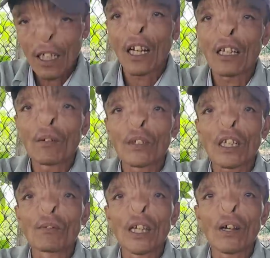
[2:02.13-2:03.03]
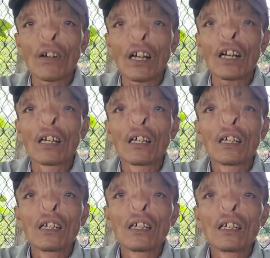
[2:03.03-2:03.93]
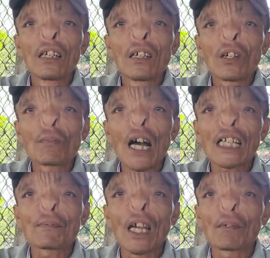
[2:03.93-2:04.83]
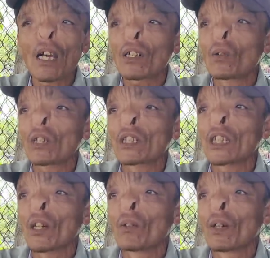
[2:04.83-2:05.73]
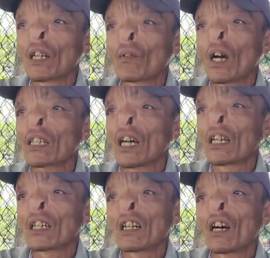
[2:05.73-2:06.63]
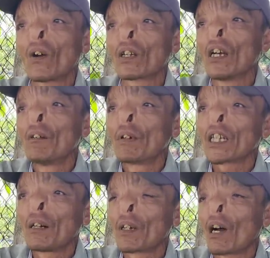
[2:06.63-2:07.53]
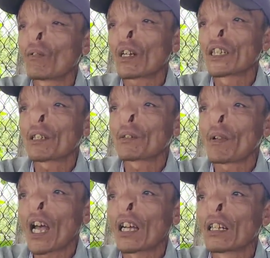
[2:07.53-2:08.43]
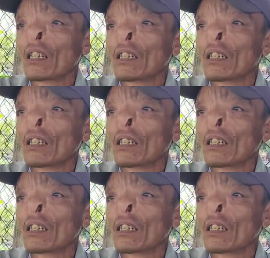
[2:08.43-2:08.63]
dạ lông dịch lông heo đó đó ngày nhiêu có 300 ngàn bạc đủ thi xèo mà nó quá trời cái đó nó hôi bây giờ mình không có cái việc mình mặn